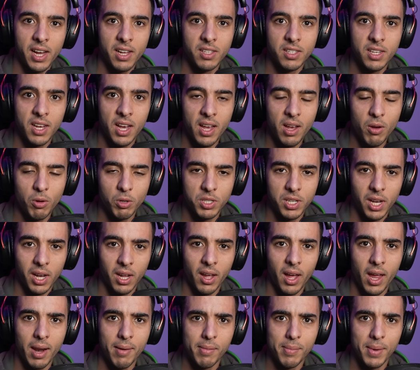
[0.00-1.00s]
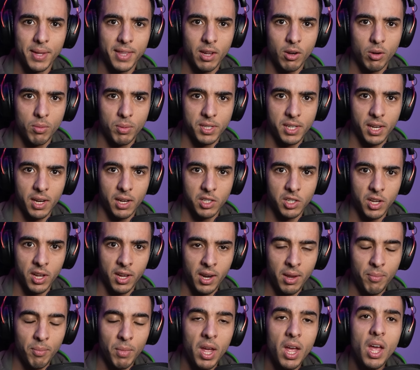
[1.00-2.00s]
نتايا واش ساكن قريب المطار ولا ما ساكنش
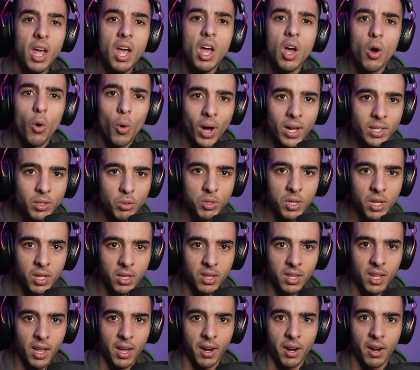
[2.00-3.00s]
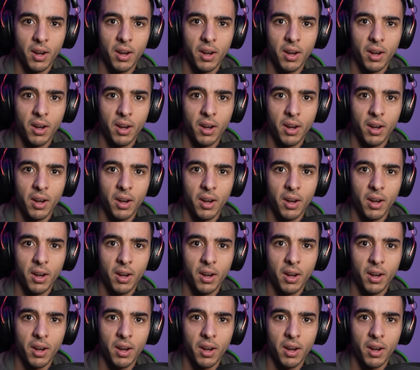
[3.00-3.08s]
قريب وعاد توصل للدار